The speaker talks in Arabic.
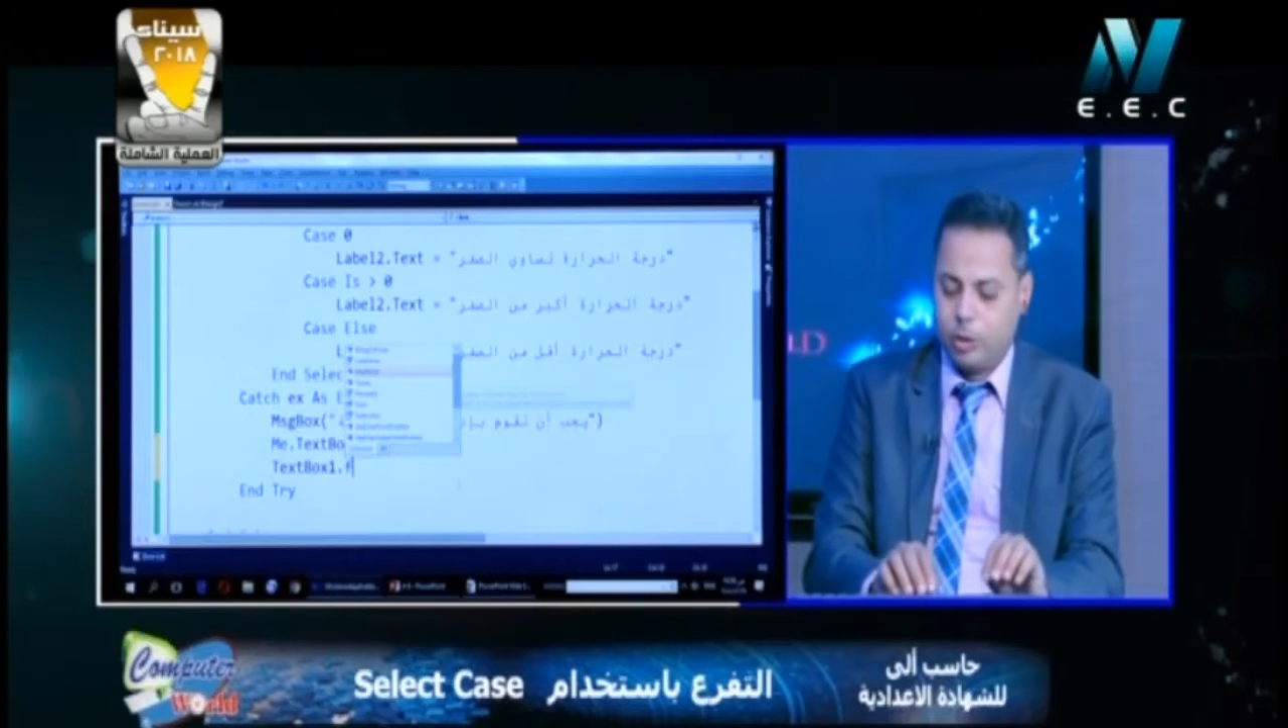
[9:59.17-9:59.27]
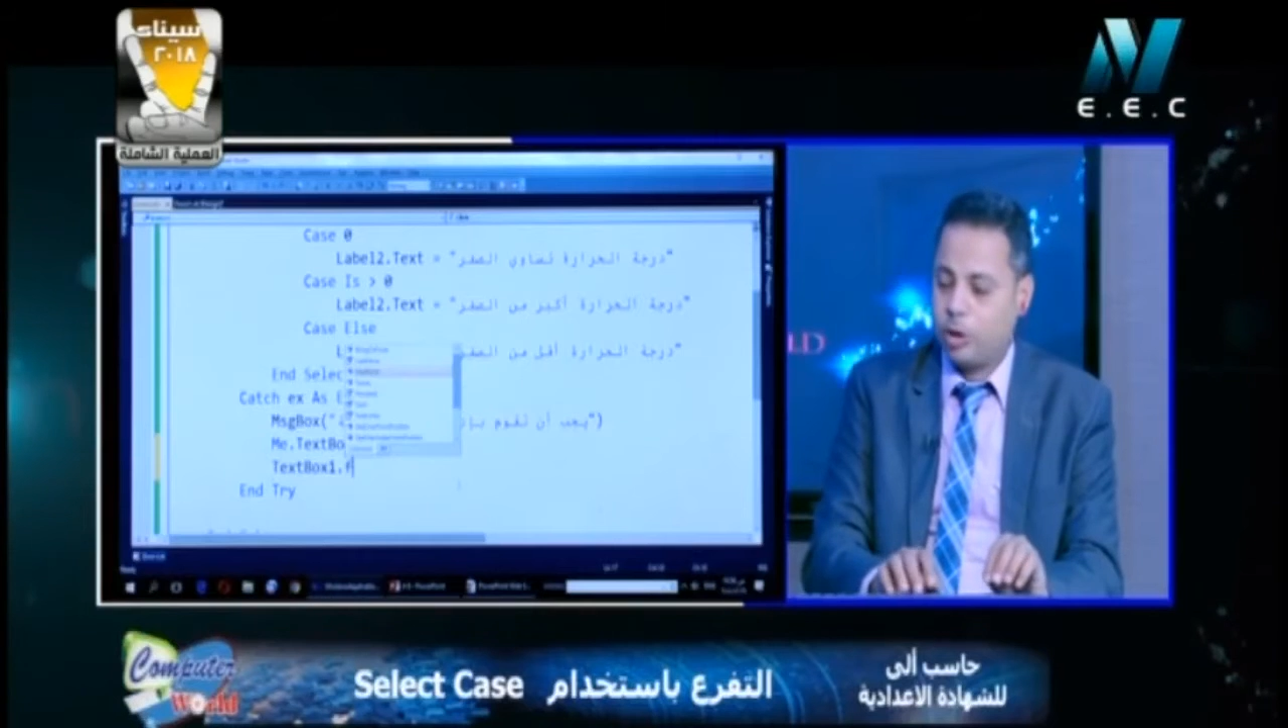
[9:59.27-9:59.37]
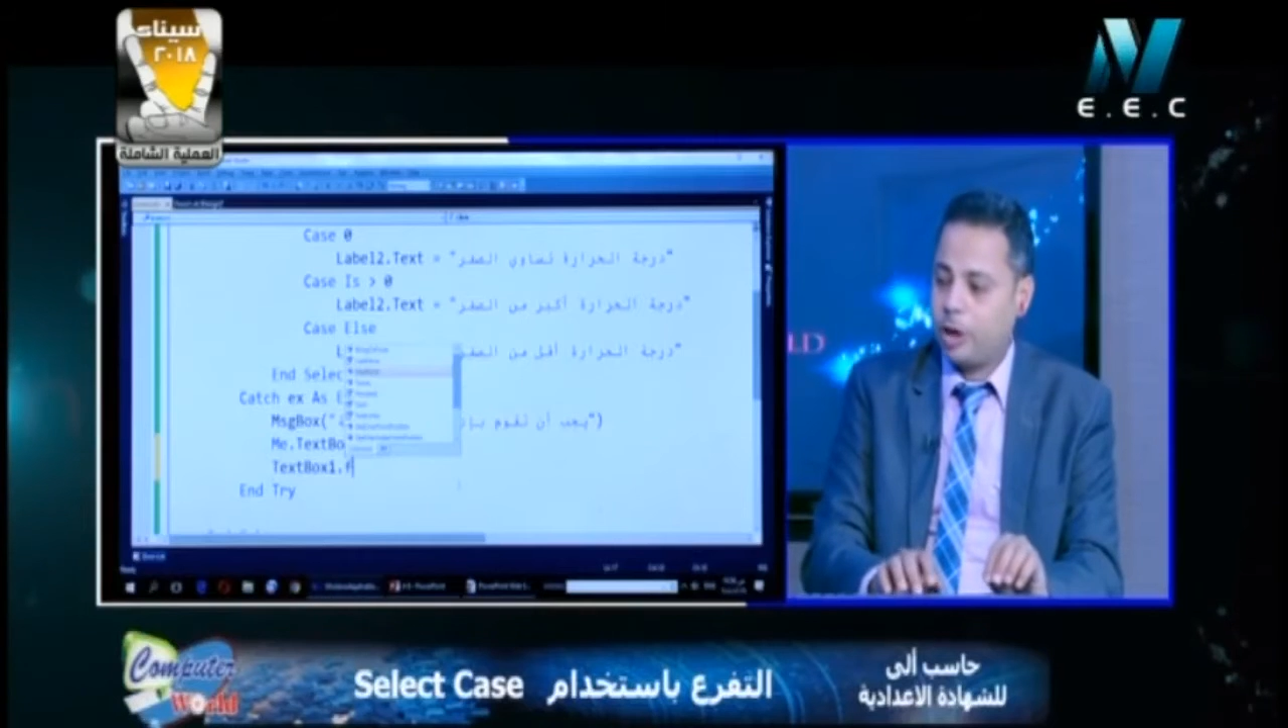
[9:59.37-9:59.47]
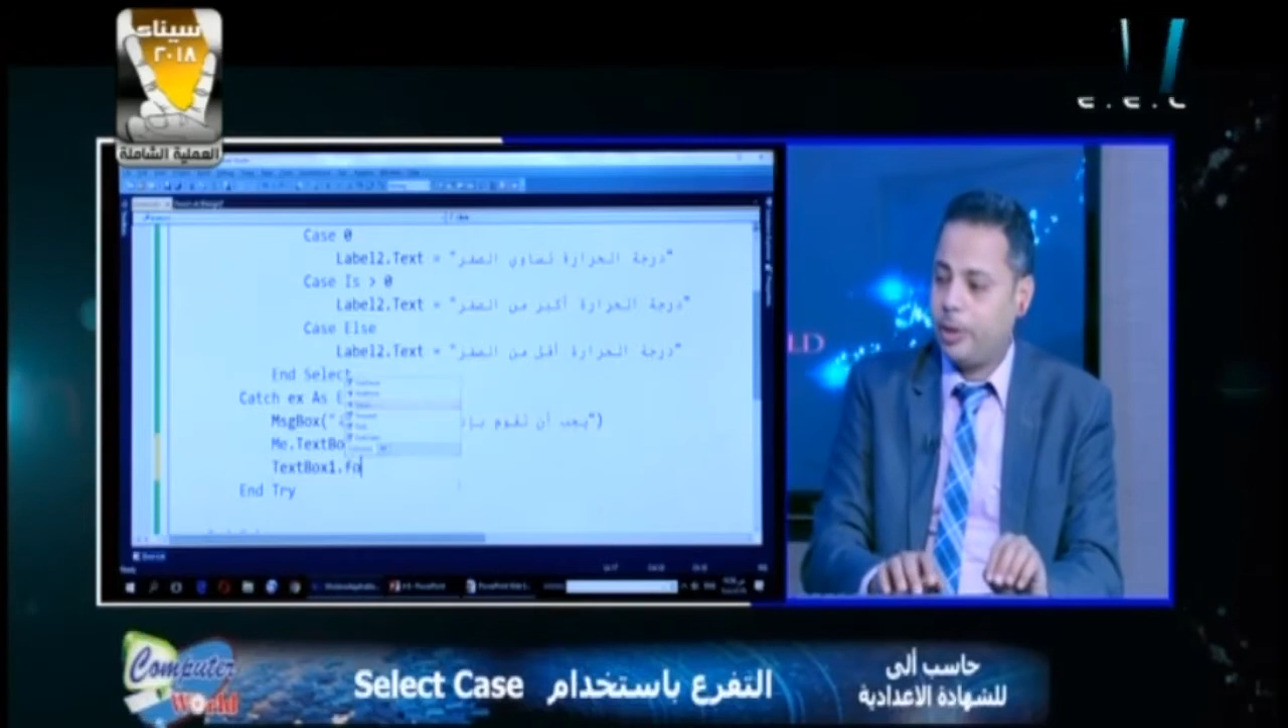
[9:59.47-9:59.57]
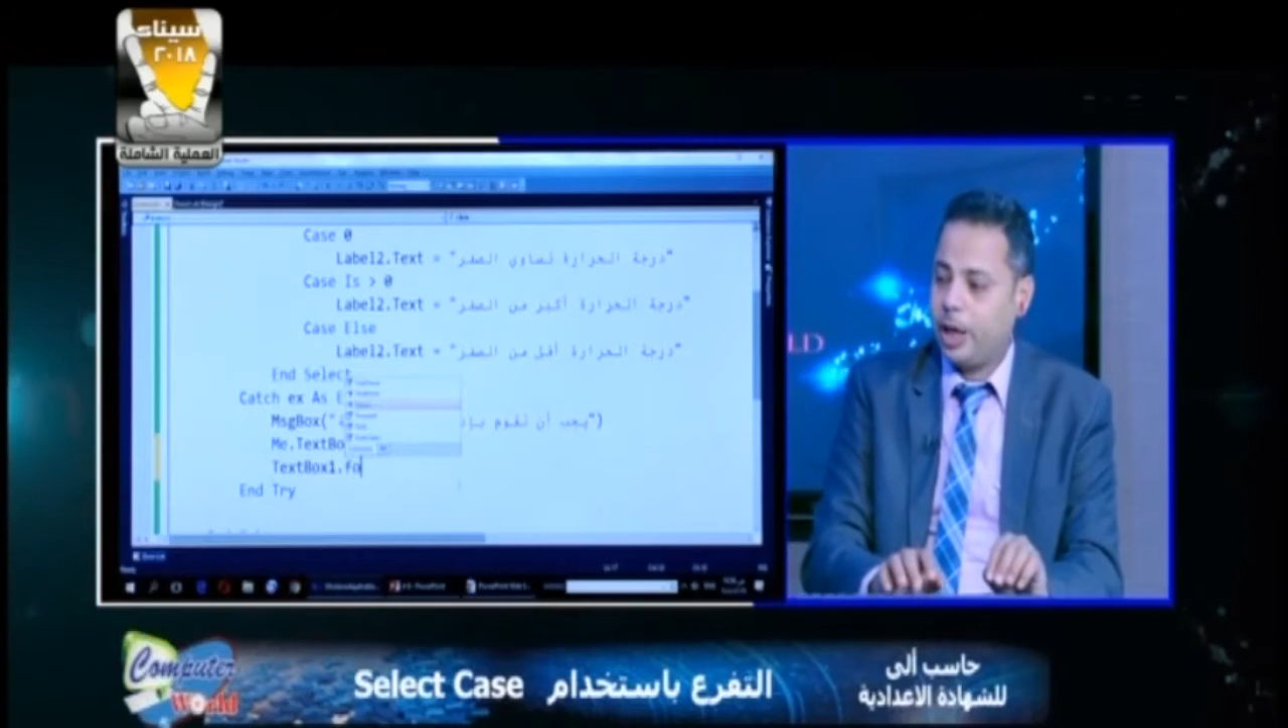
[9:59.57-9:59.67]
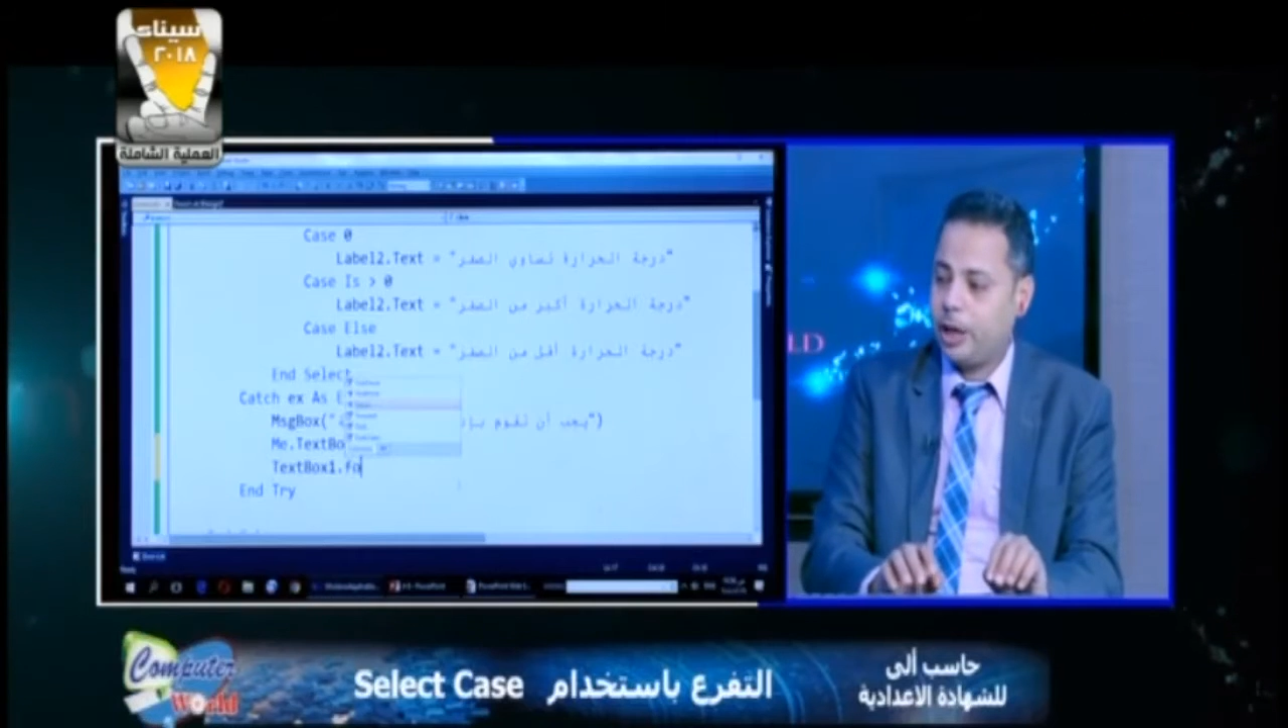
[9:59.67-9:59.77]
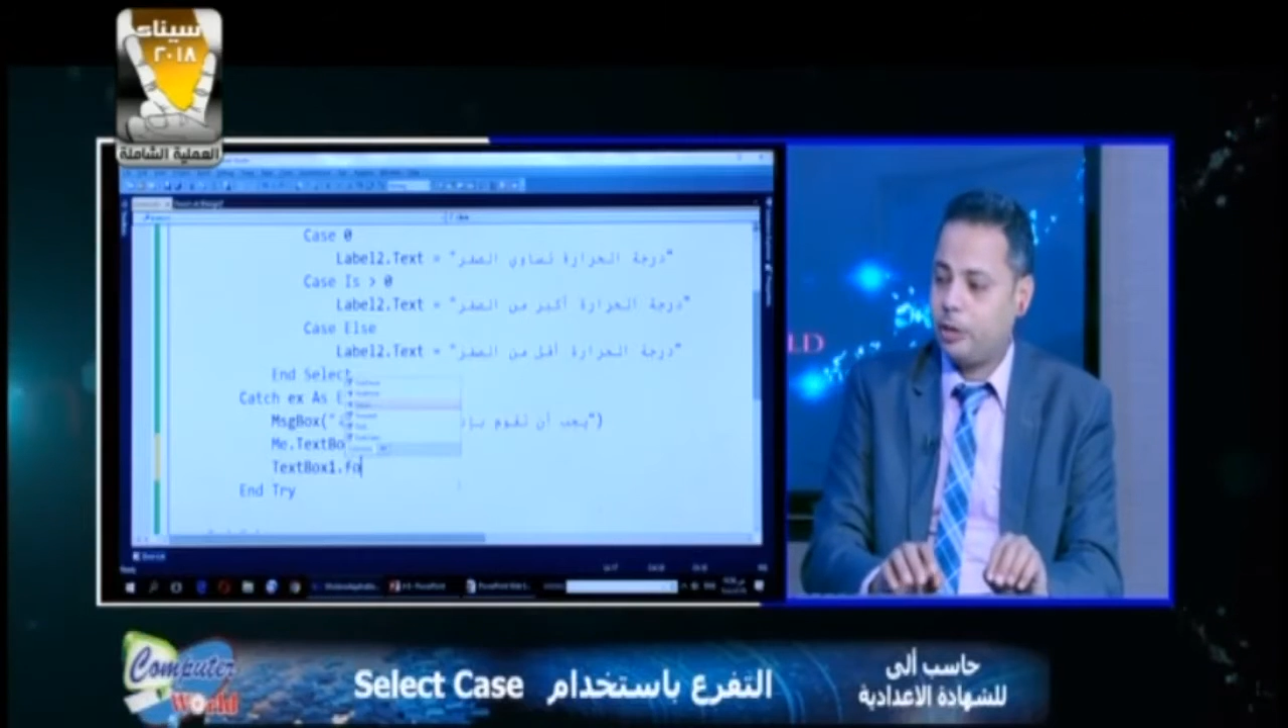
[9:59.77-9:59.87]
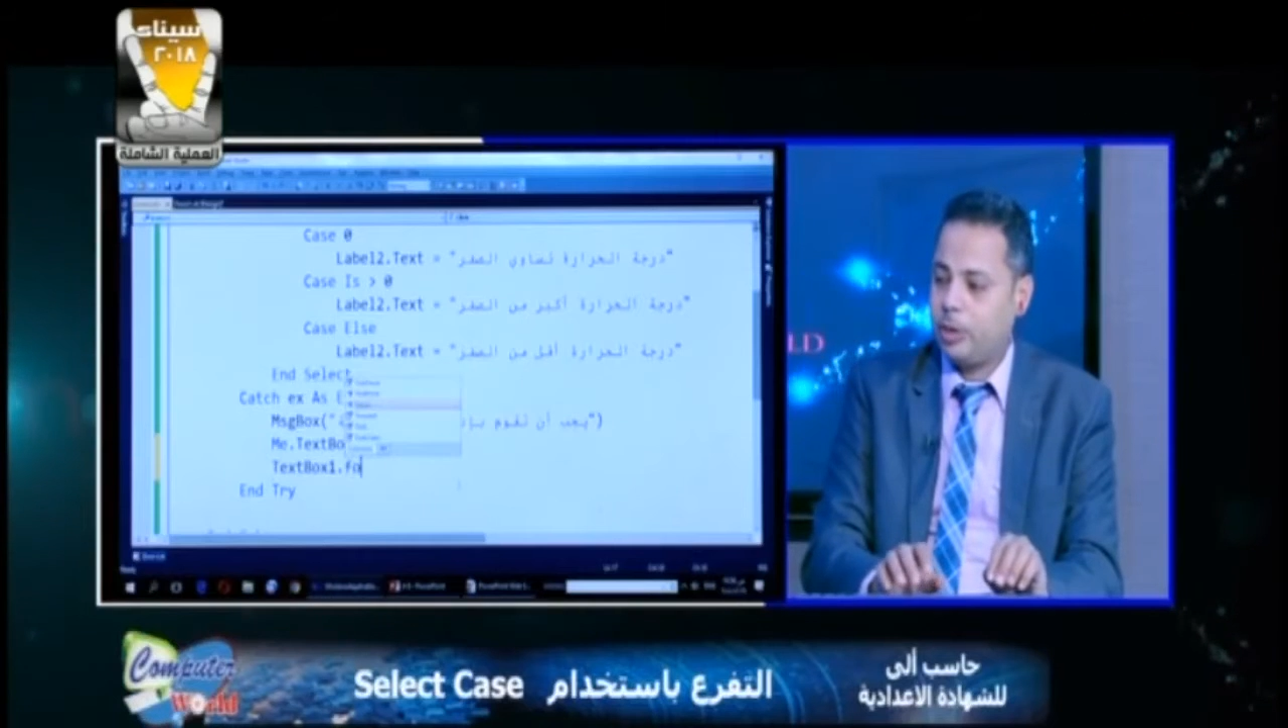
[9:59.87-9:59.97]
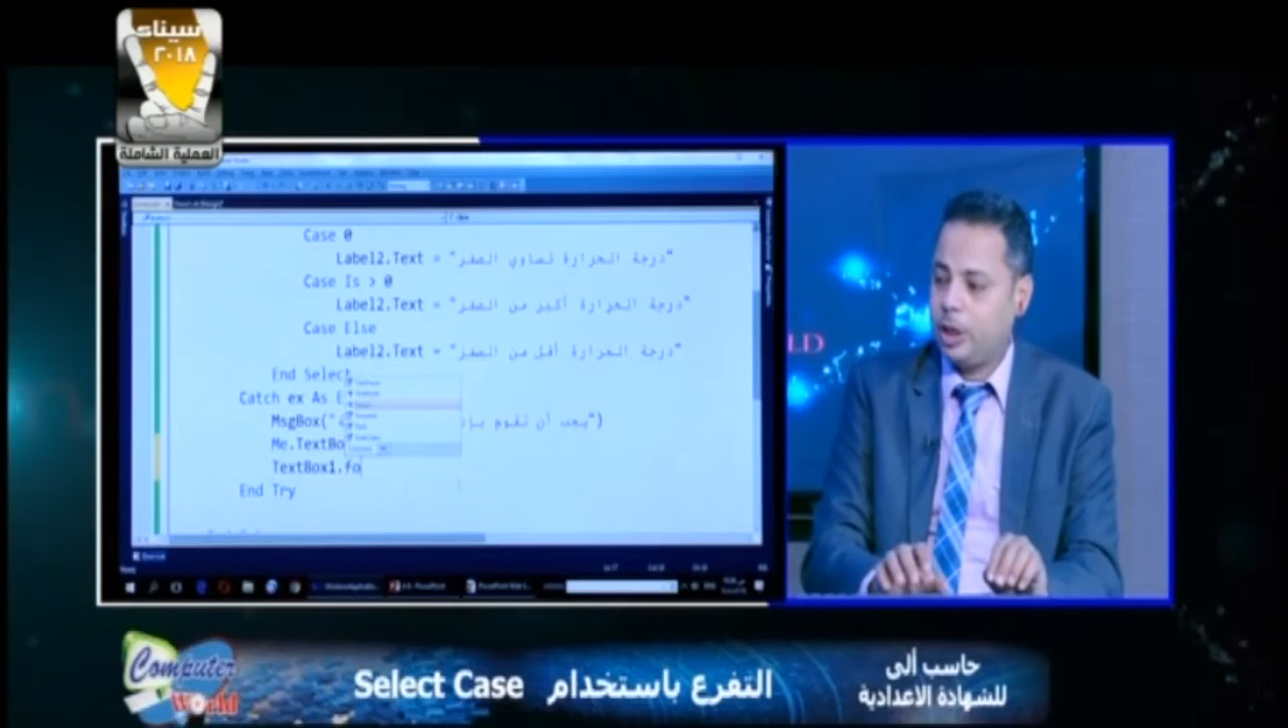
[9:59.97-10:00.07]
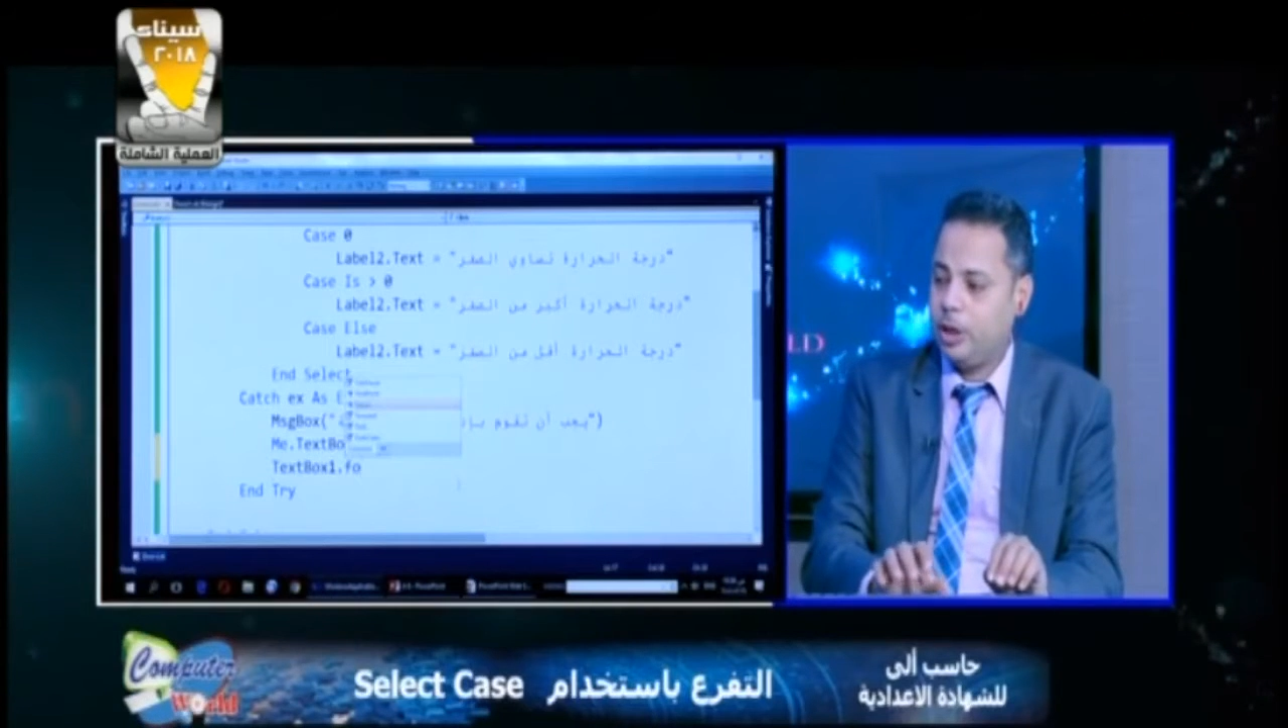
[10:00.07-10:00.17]
كمان حاجه اسمها
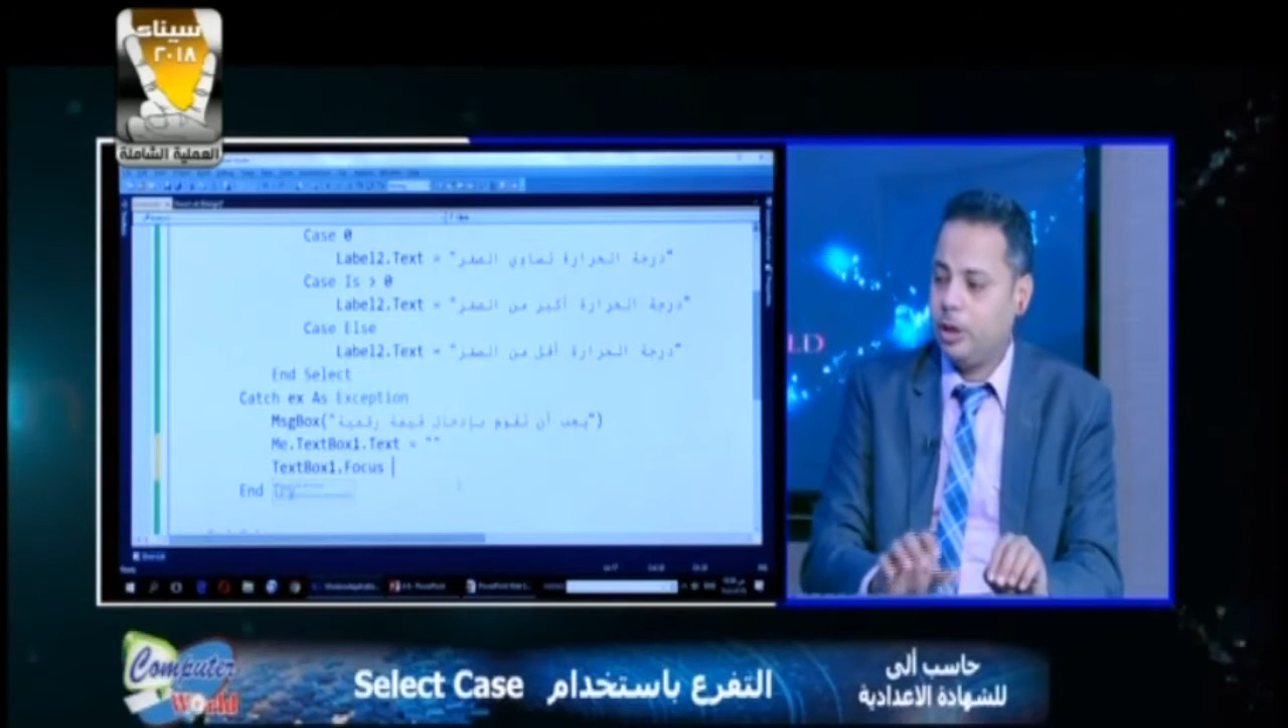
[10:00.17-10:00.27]
الايه